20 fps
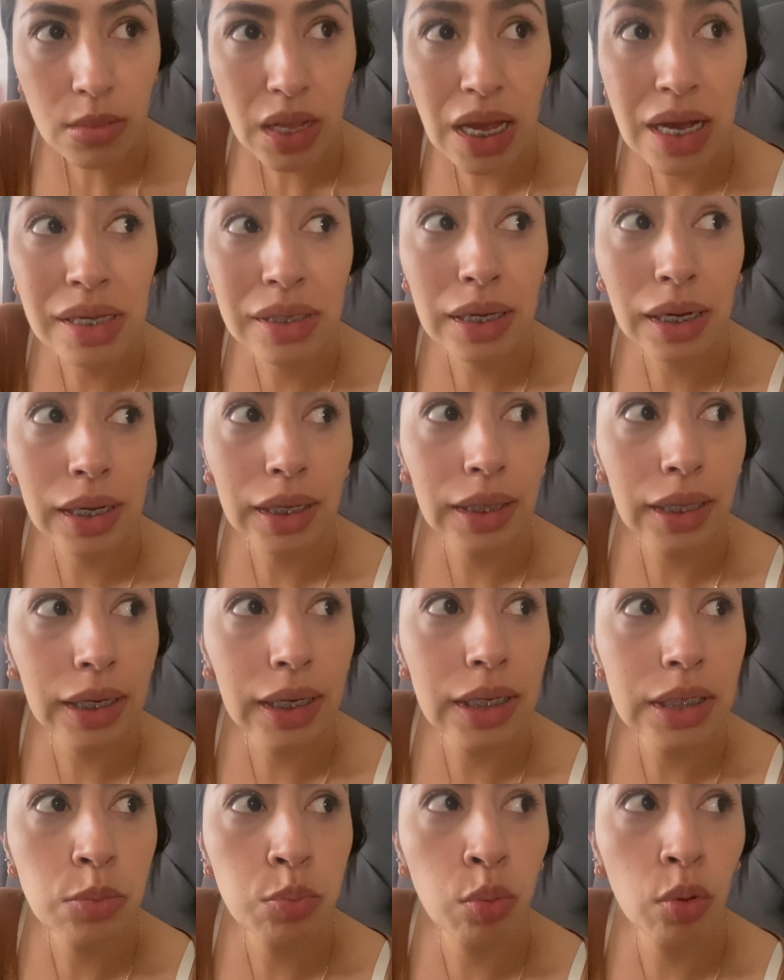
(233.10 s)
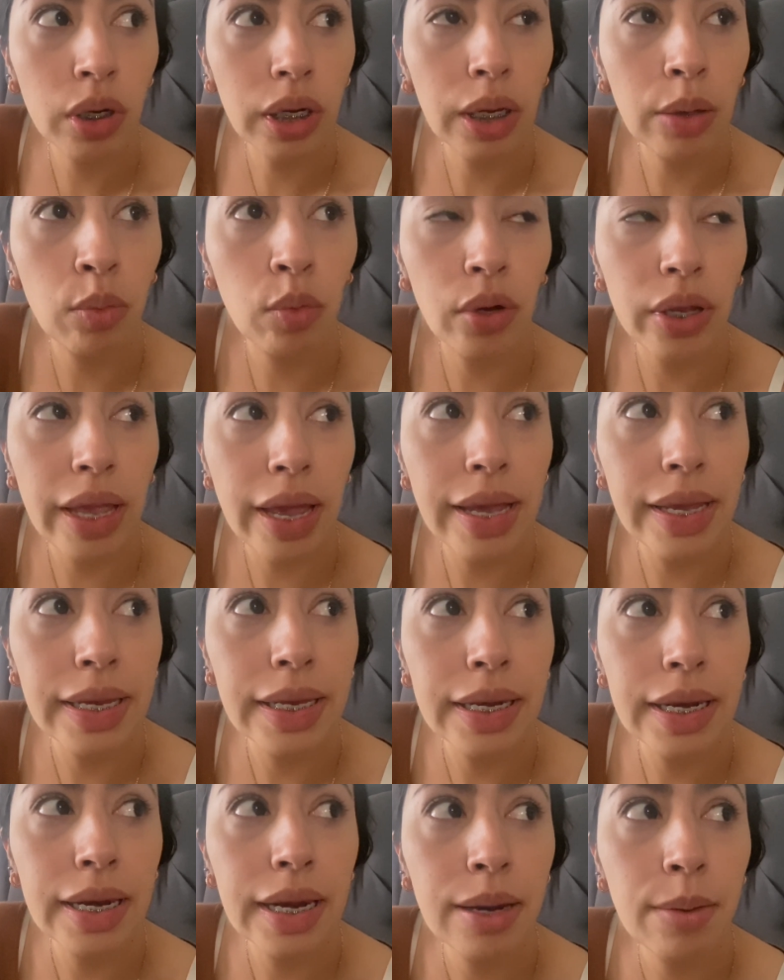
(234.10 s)
a Zacatecas porque voy a
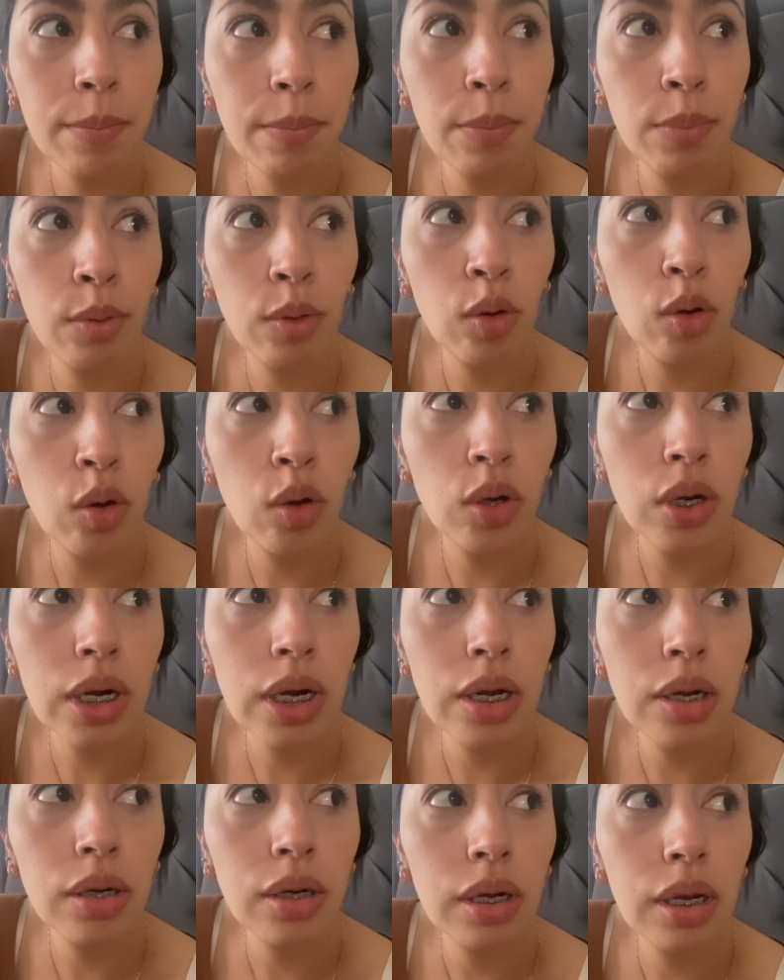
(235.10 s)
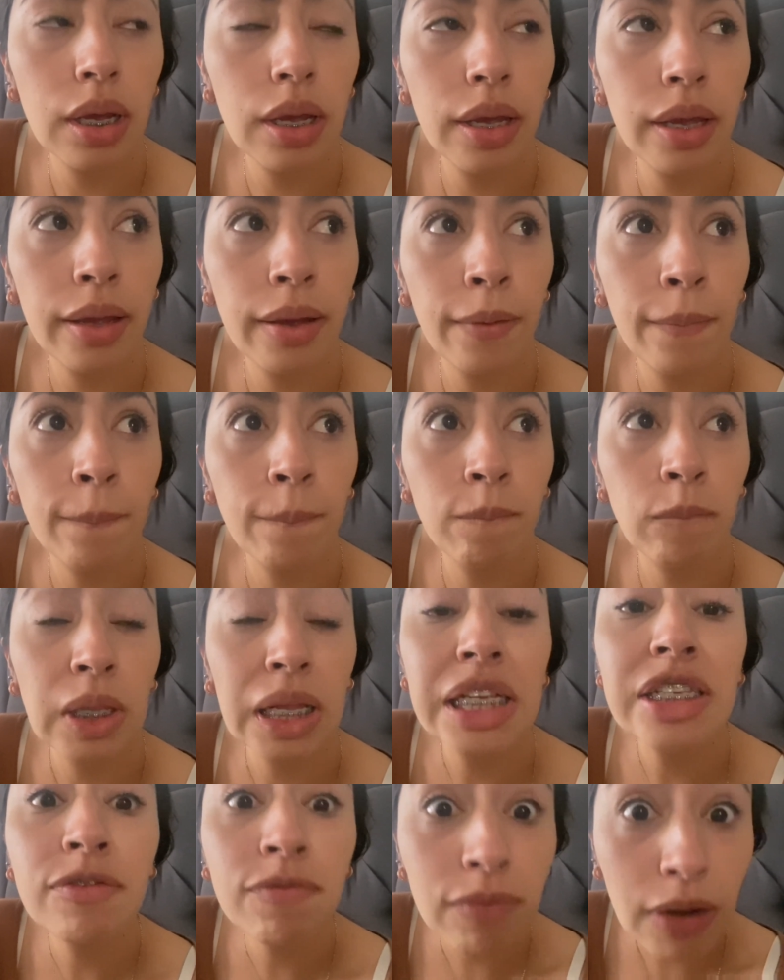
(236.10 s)
ir por eh,
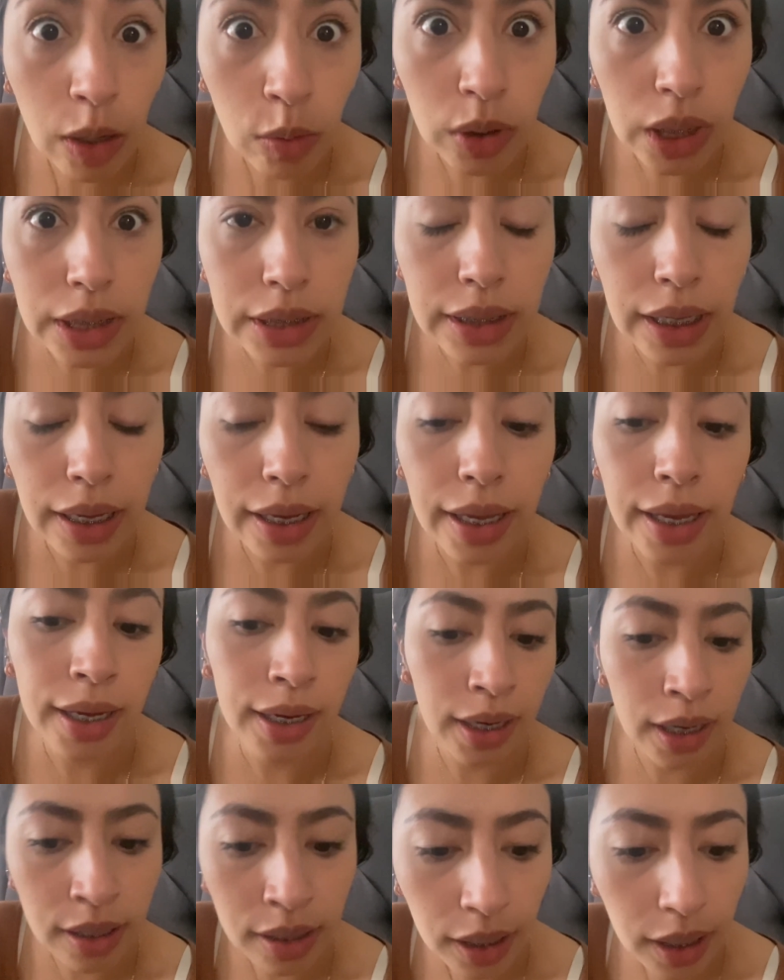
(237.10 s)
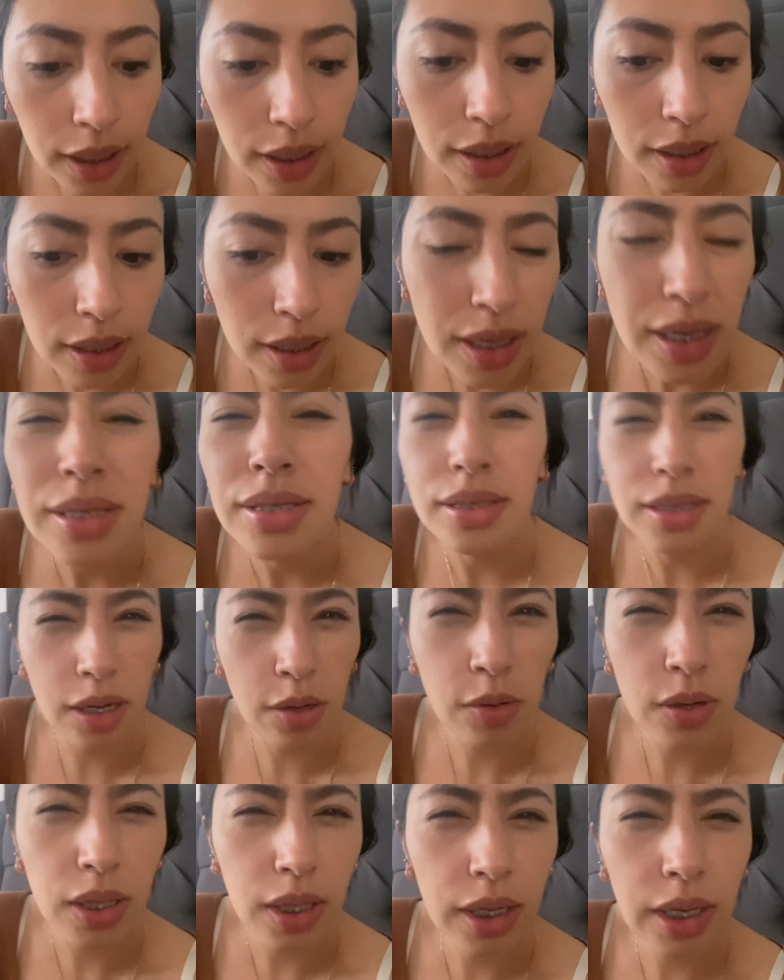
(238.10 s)
unas flautas que encargué. ¿Se
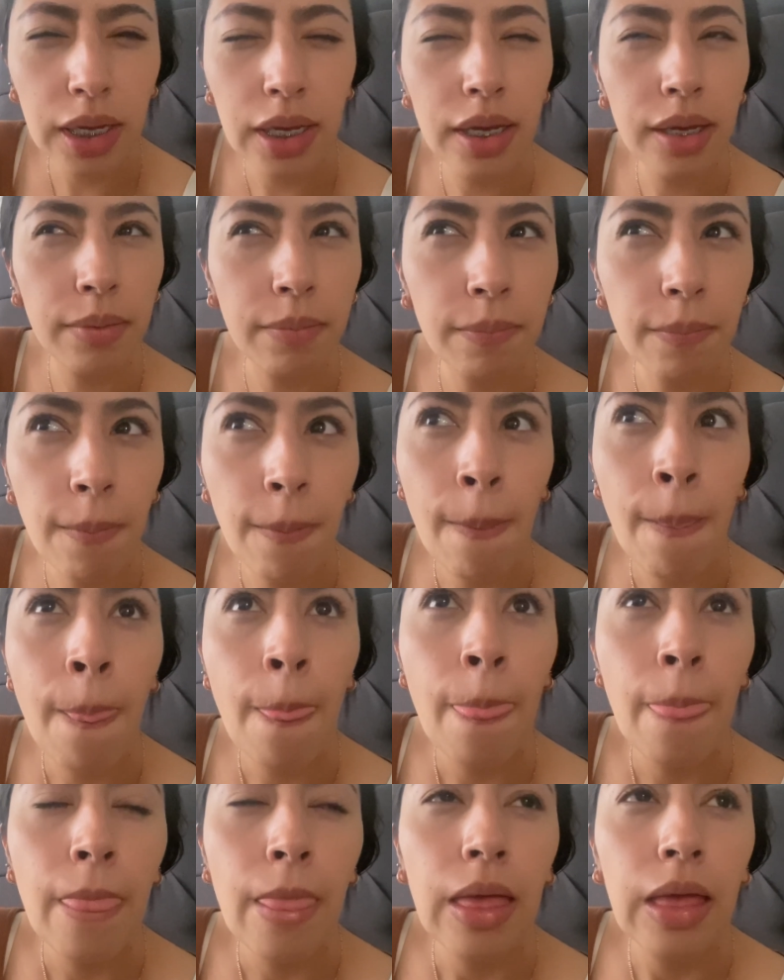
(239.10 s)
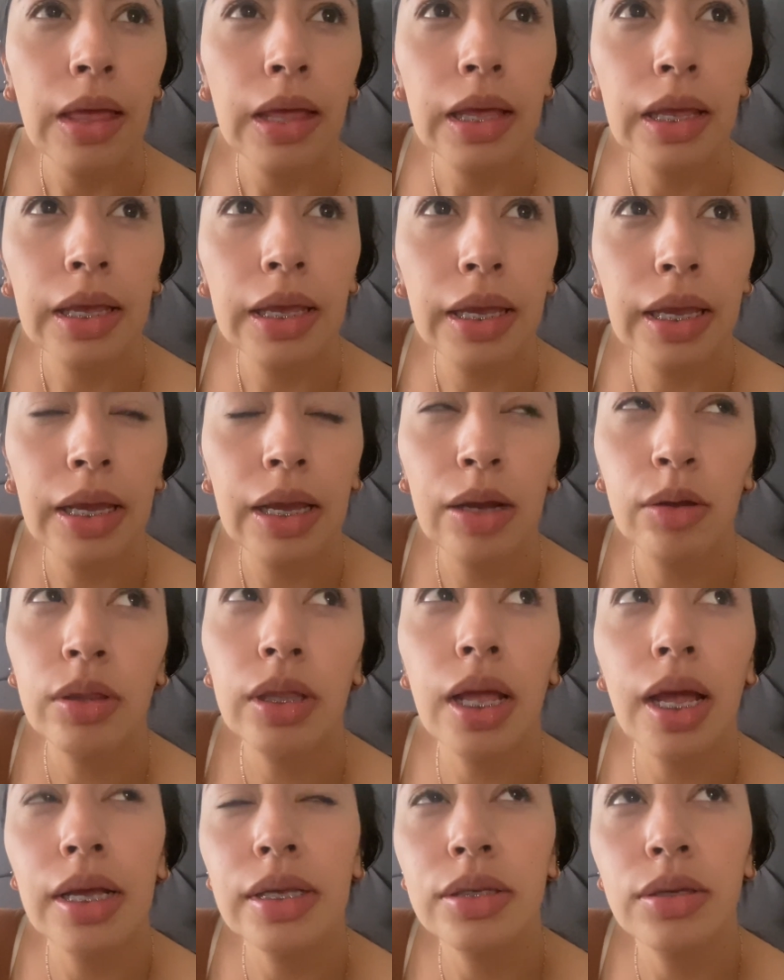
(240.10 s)
acuerdan que,
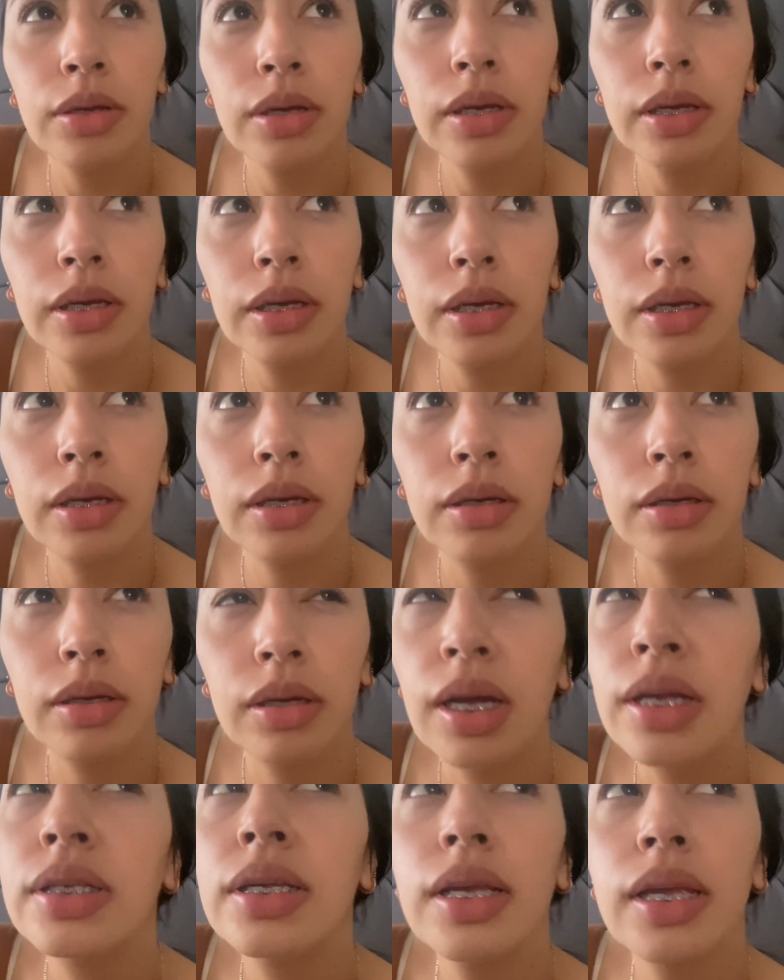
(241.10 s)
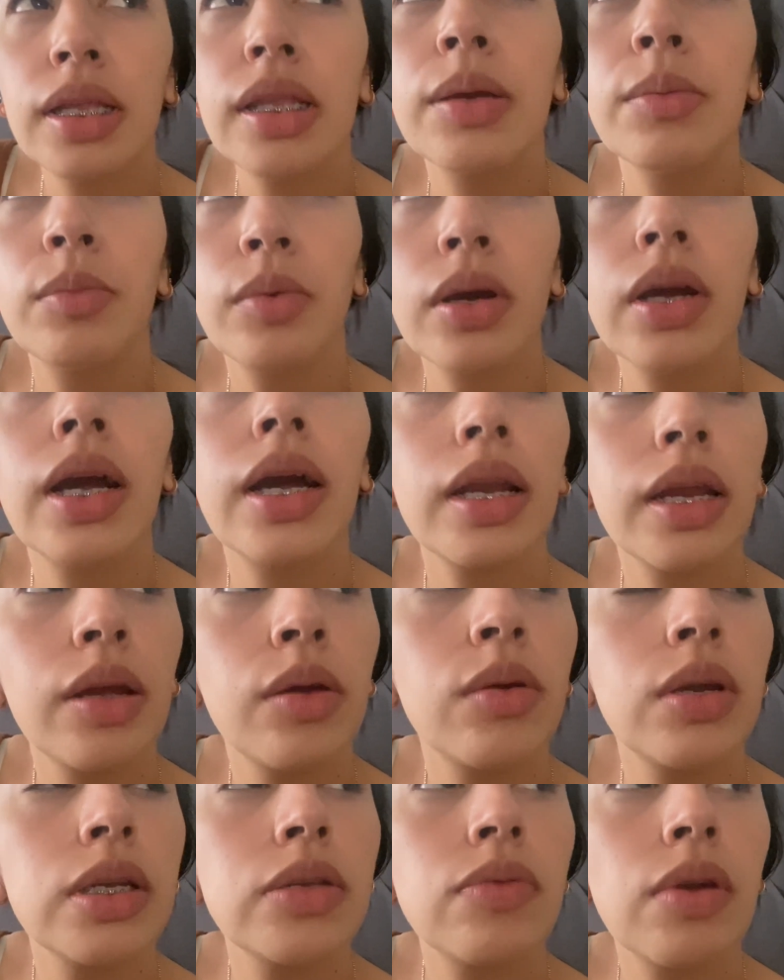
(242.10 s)
hace, hace ya tiempo encargué unas